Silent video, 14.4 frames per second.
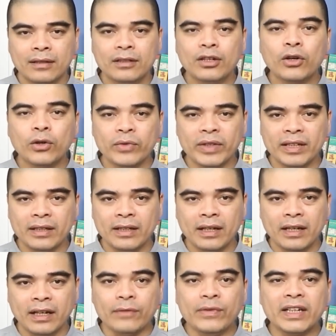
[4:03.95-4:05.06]
thưa quý vị
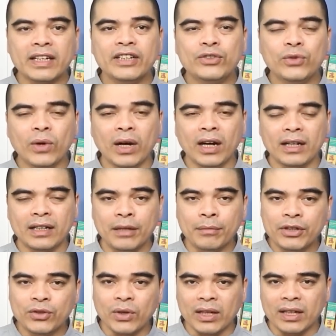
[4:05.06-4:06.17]
cái việc đi chùa nếu
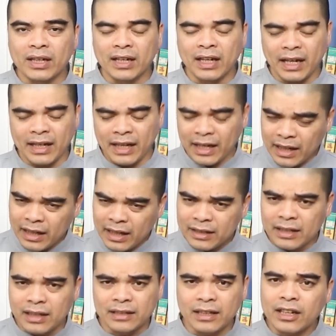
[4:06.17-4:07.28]
mà chọn được ngày đại cát
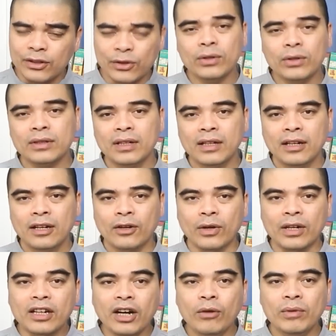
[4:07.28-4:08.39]
thì là rất là tốt
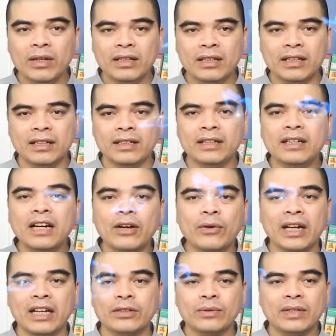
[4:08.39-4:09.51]
còn không ấy, thì những ngày
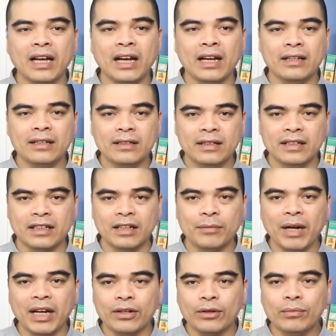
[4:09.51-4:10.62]
còn lại trong tháng thì các
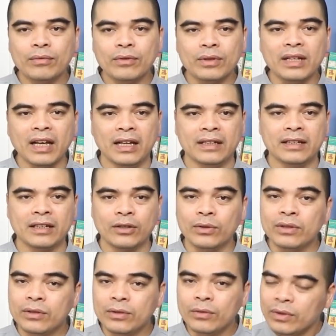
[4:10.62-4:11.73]
bạn cũng có thể có,
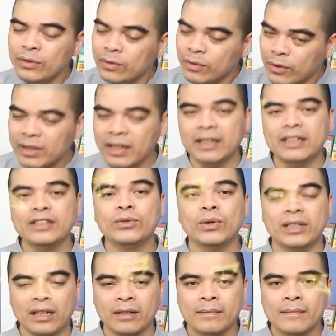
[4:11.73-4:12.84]
cũng có thể đi chùa
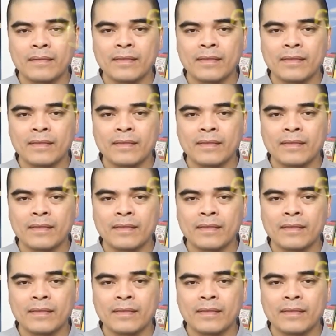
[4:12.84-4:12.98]
được